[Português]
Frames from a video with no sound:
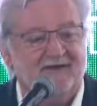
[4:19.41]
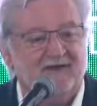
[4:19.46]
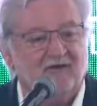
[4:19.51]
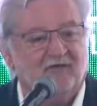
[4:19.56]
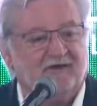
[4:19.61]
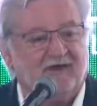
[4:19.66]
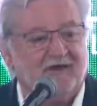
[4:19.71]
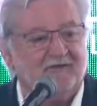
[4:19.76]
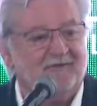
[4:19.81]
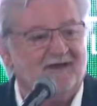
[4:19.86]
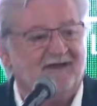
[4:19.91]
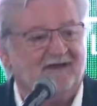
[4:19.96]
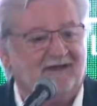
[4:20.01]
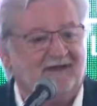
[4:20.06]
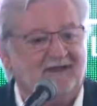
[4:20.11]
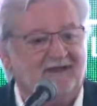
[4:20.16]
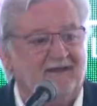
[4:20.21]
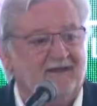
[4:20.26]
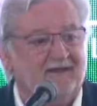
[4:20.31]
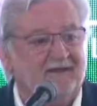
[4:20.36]
eu quero
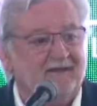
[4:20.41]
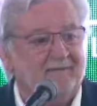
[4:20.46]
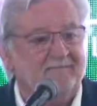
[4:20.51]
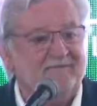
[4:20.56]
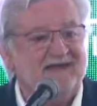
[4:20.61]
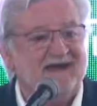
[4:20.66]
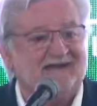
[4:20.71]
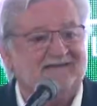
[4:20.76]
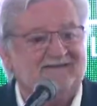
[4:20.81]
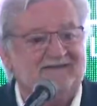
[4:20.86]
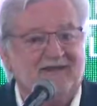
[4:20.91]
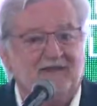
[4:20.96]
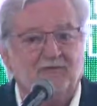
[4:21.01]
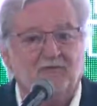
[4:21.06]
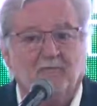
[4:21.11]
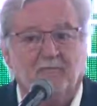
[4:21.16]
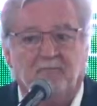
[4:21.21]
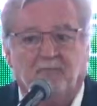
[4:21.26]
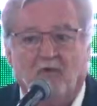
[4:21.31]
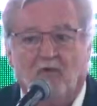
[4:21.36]
aqui me ater
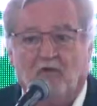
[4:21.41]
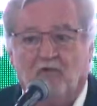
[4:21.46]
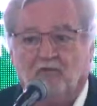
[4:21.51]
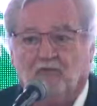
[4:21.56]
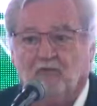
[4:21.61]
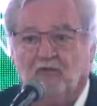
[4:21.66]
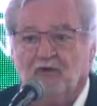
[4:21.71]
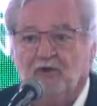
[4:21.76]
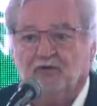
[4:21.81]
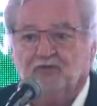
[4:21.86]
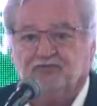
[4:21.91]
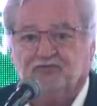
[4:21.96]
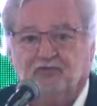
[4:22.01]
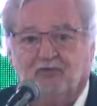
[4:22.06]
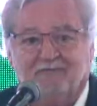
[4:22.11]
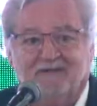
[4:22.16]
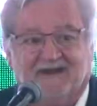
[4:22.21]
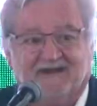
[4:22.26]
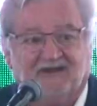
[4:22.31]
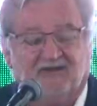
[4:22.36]
um pouco
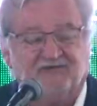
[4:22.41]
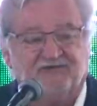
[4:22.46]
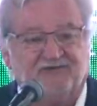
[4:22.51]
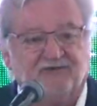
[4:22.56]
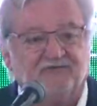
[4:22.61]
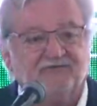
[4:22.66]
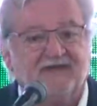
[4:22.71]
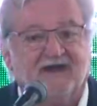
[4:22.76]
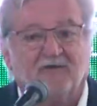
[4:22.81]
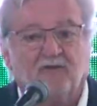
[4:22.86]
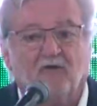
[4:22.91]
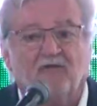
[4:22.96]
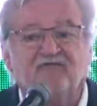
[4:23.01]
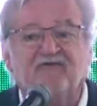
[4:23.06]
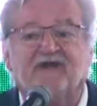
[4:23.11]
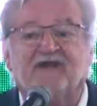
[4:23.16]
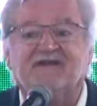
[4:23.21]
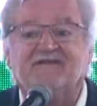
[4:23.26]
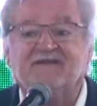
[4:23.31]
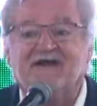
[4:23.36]
sobre a questão da
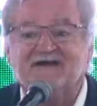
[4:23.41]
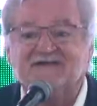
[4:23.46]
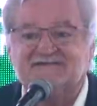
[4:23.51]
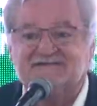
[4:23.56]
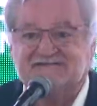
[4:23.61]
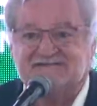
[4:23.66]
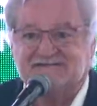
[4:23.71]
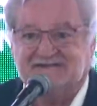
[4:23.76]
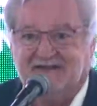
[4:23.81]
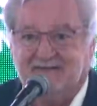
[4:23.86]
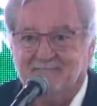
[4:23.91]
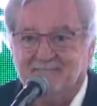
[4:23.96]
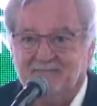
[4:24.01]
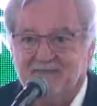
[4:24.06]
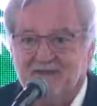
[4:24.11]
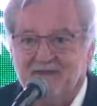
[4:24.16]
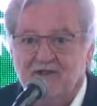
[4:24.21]
governança,